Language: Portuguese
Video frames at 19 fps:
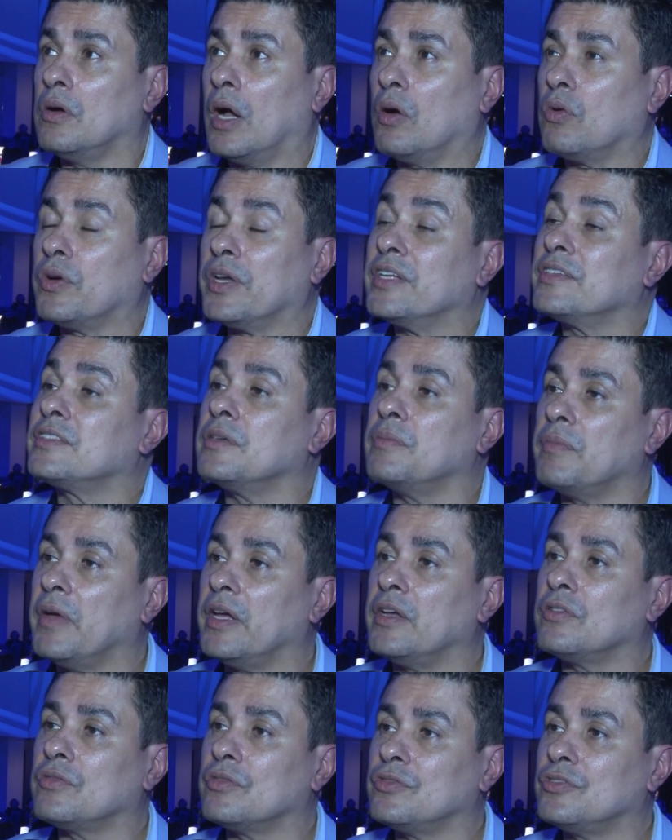o
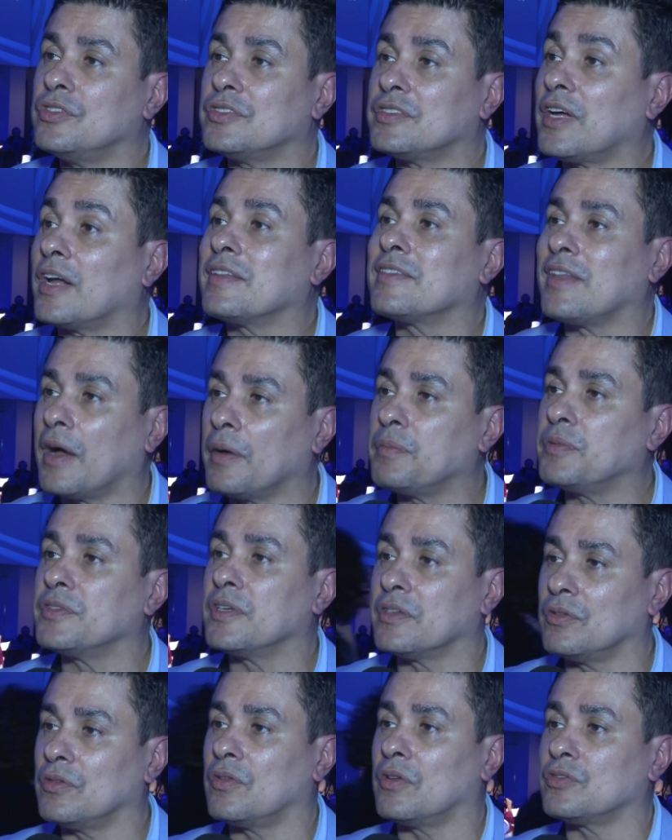crescimento de startups
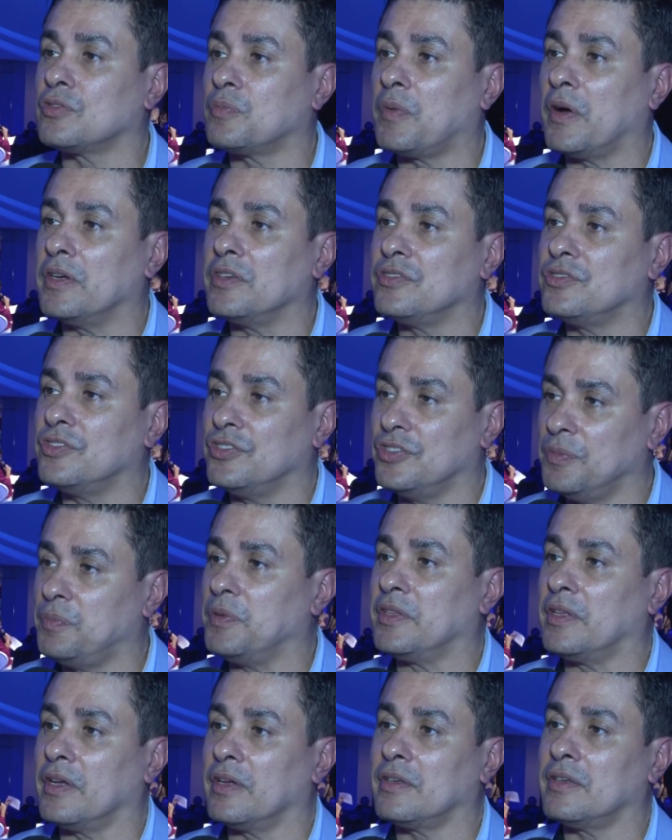aqui no nosso país de
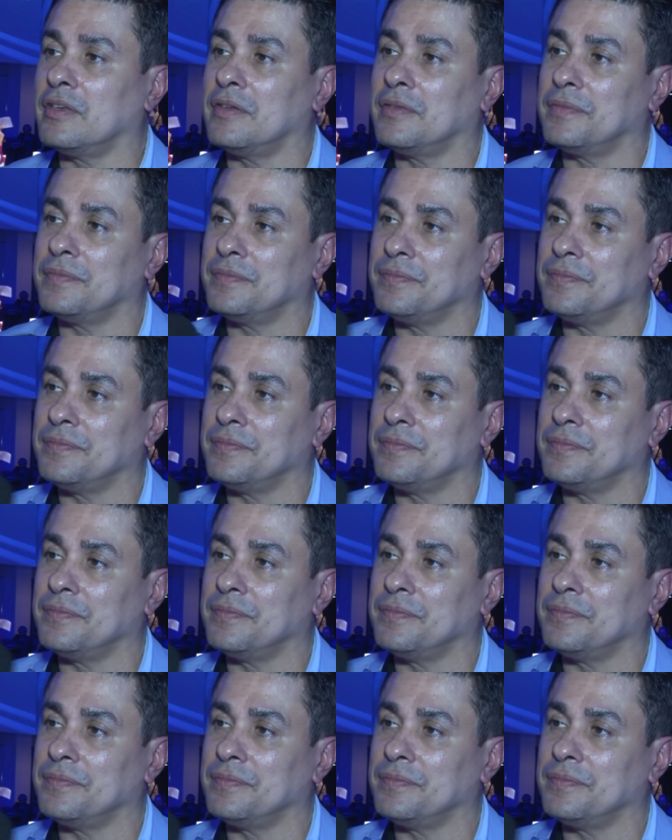deep tech.